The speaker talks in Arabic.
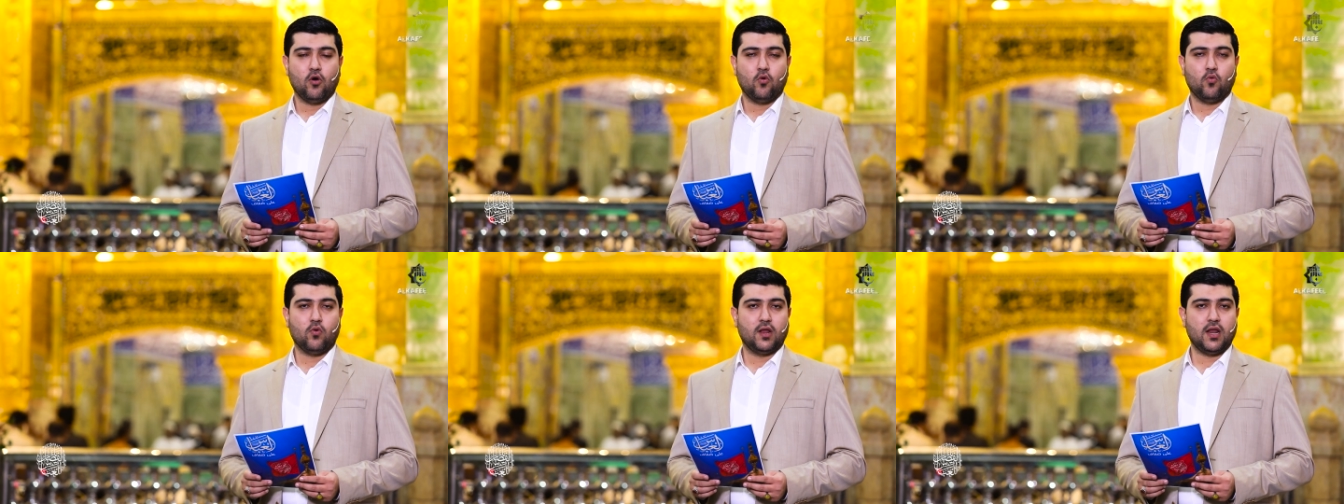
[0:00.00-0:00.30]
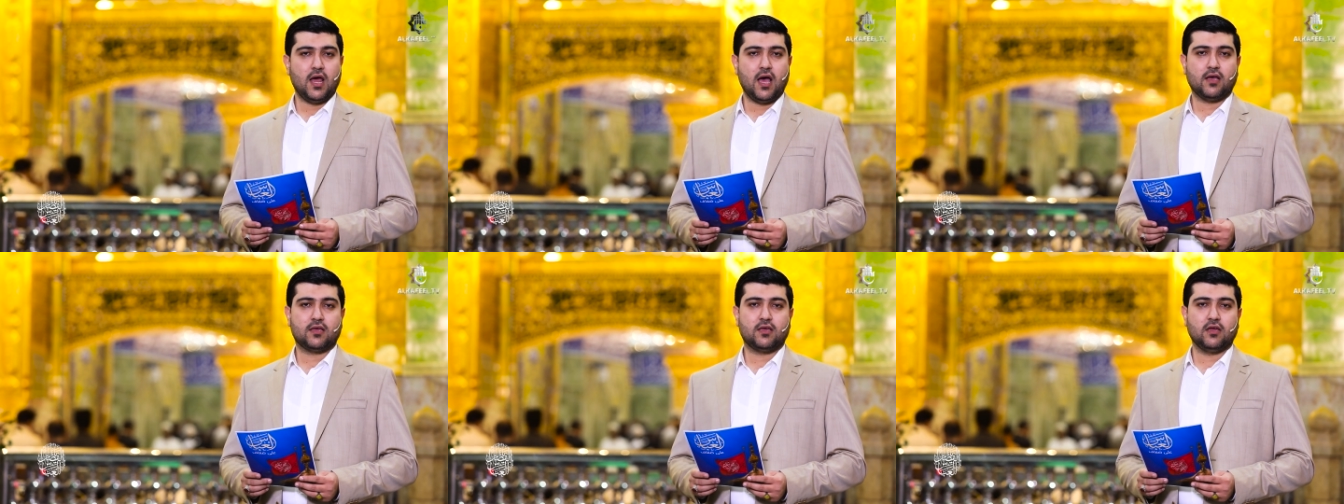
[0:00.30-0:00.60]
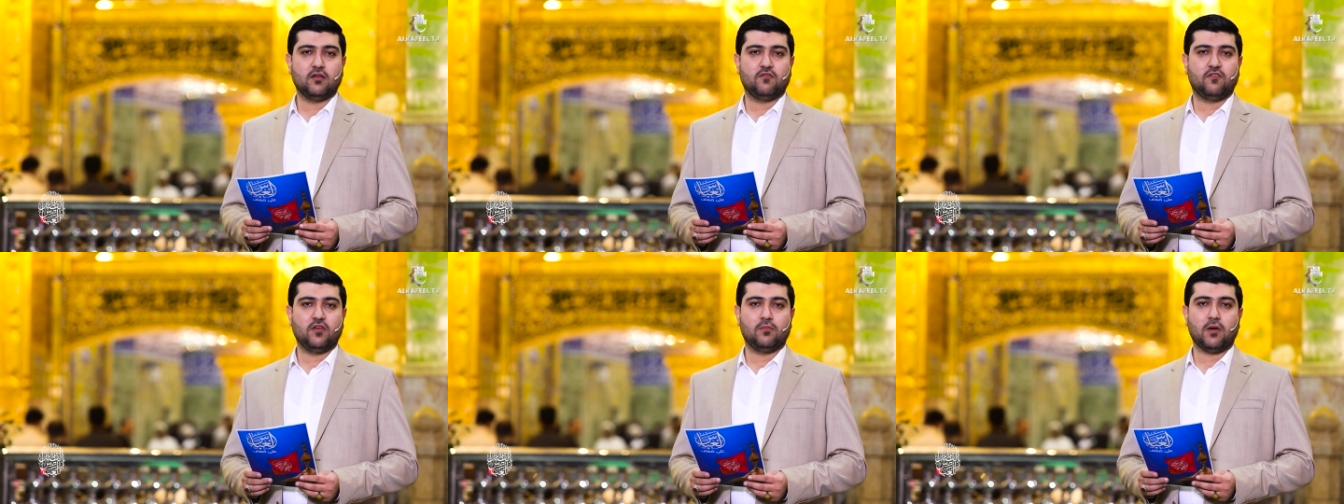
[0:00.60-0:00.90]

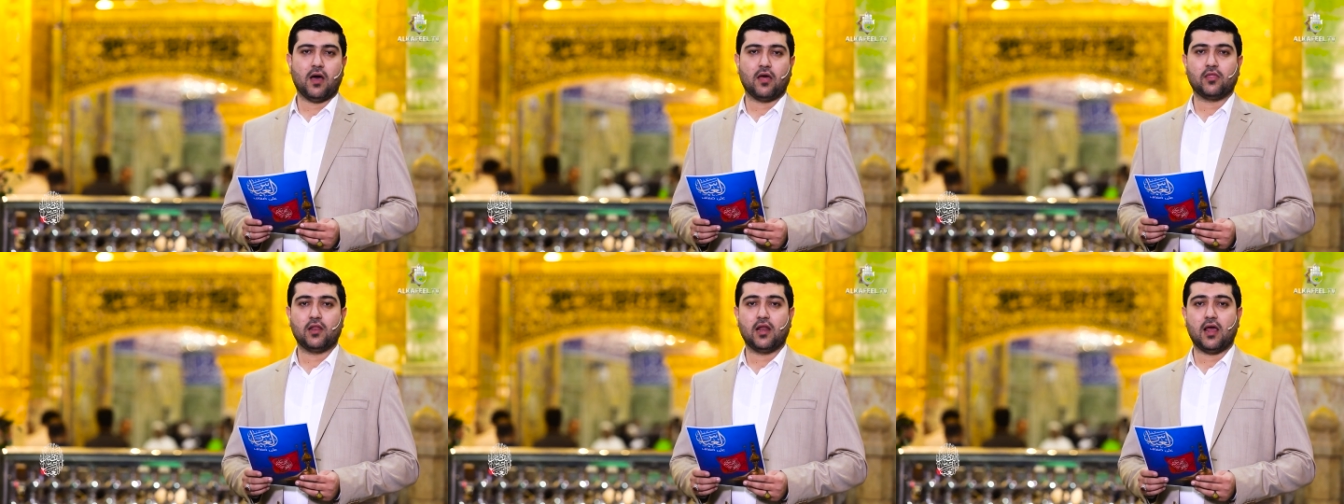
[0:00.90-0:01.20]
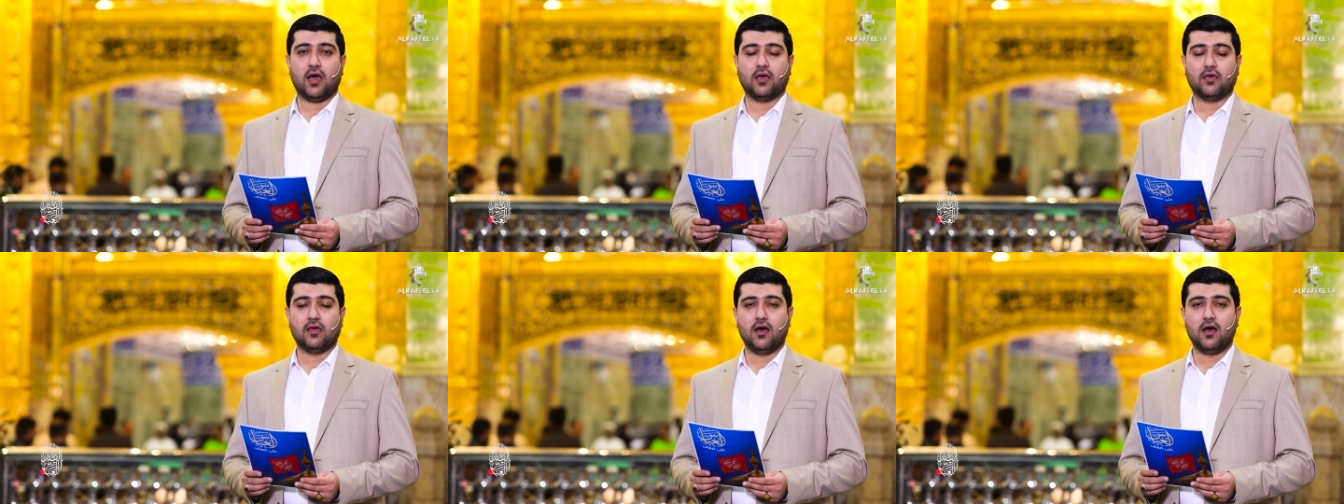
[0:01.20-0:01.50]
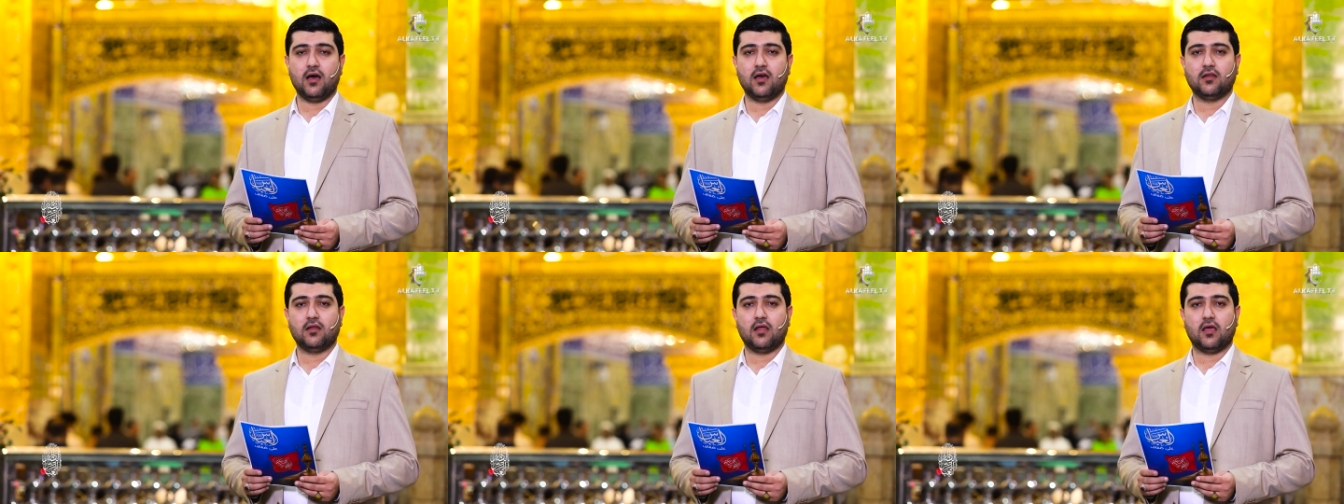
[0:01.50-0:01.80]
ولكن في بعض
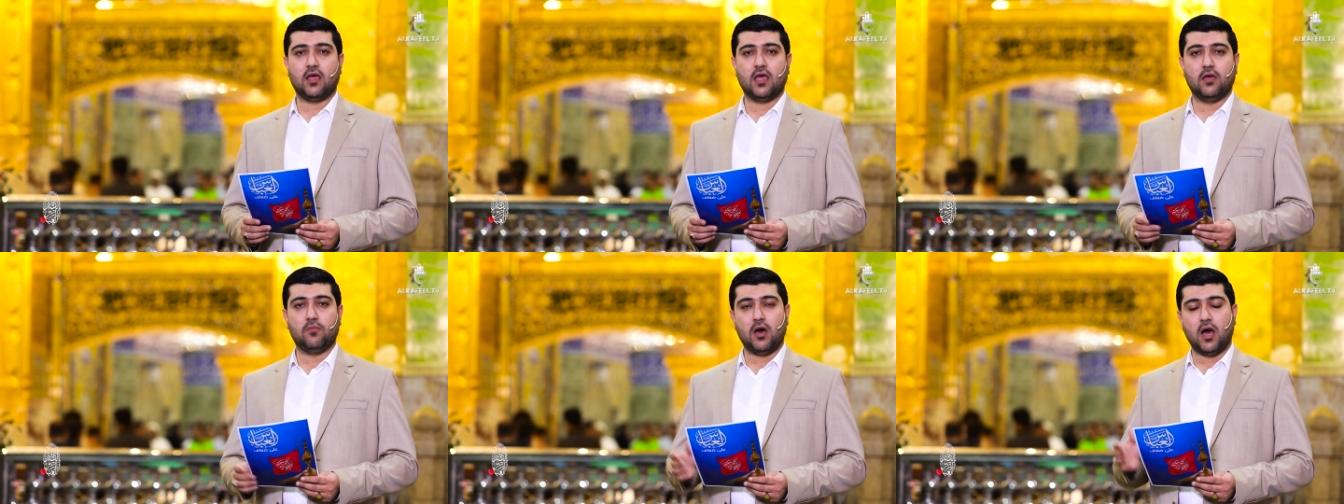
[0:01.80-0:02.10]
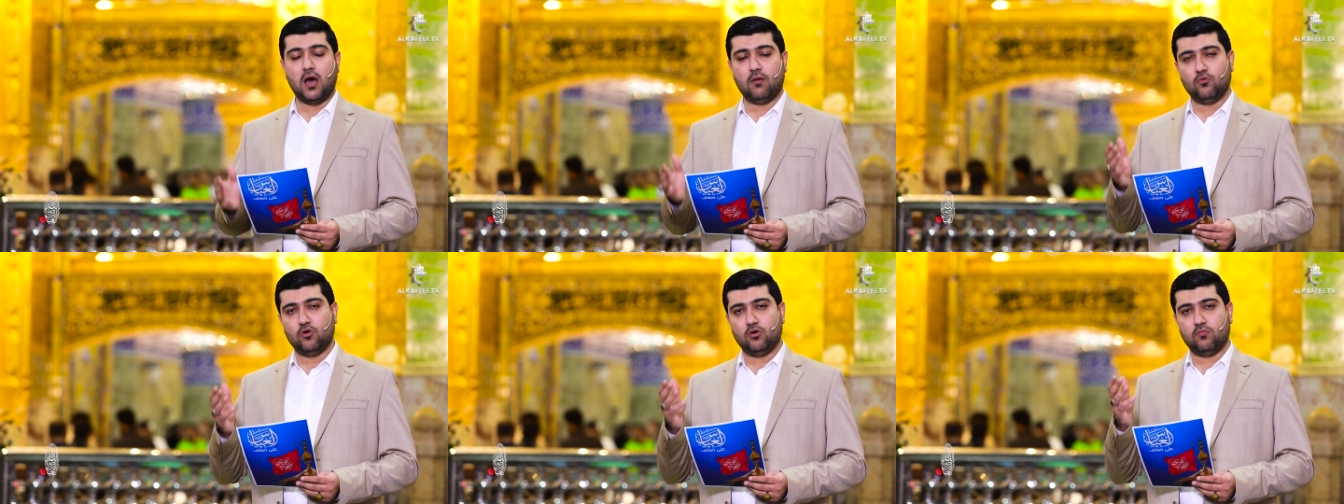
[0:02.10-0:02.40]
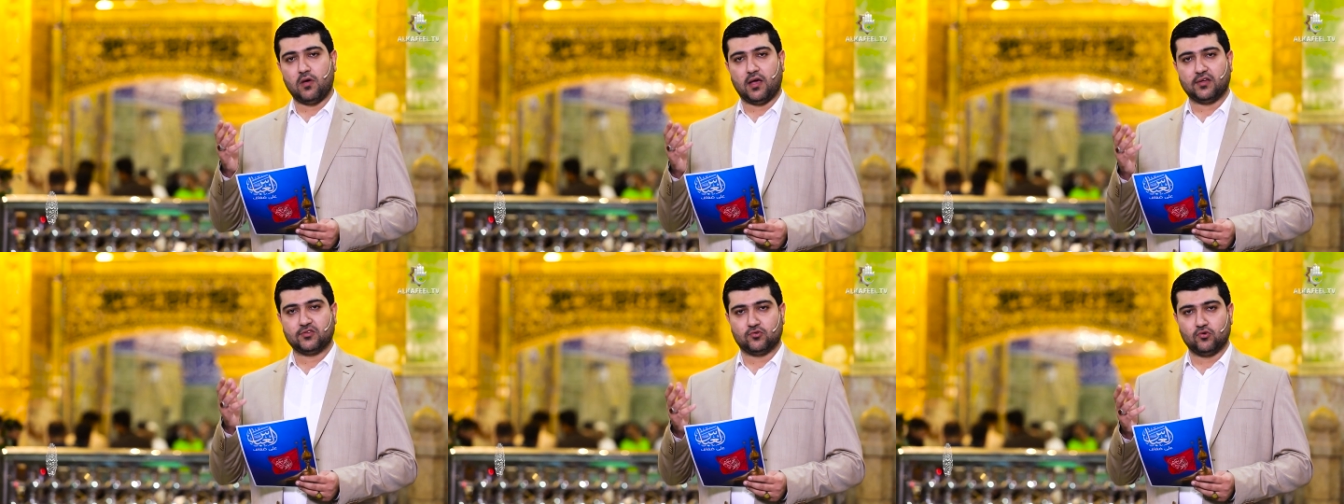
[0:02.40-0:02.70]
الاحيان امام
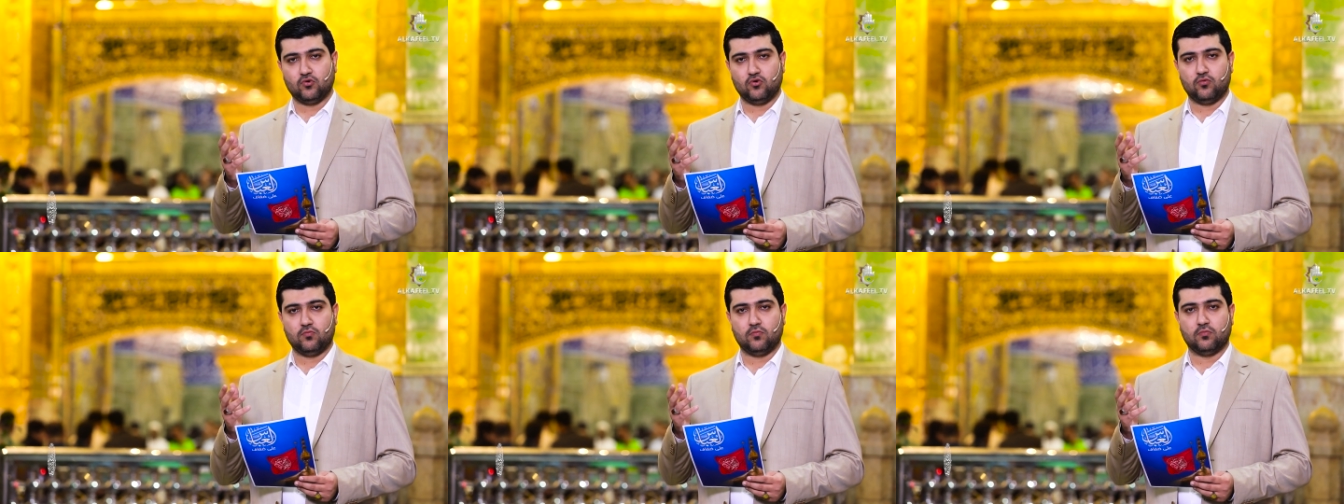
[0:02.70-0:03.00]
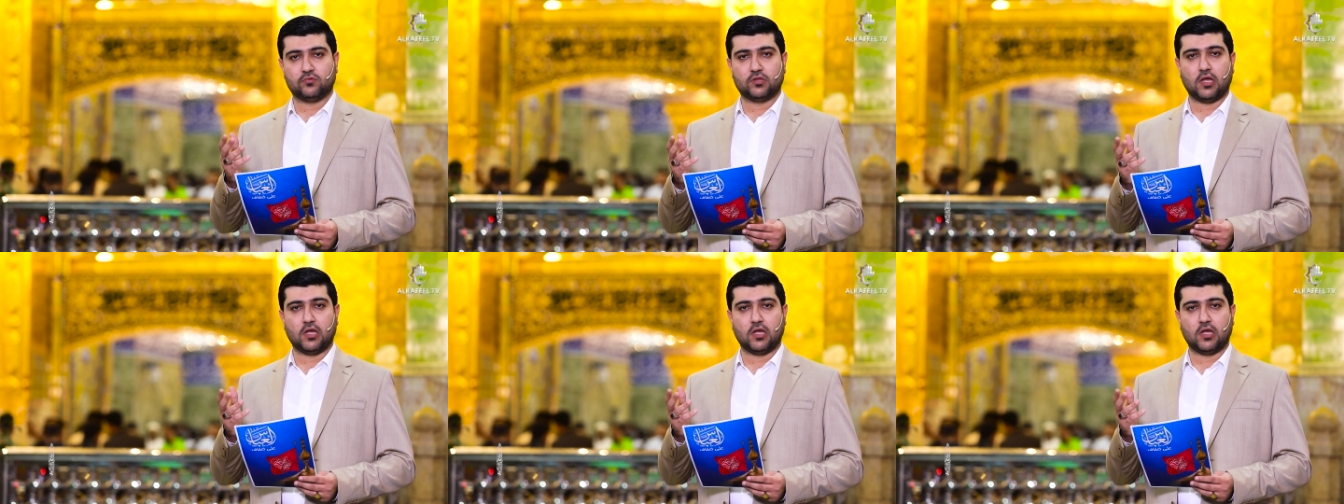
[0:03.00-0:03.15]
معصوم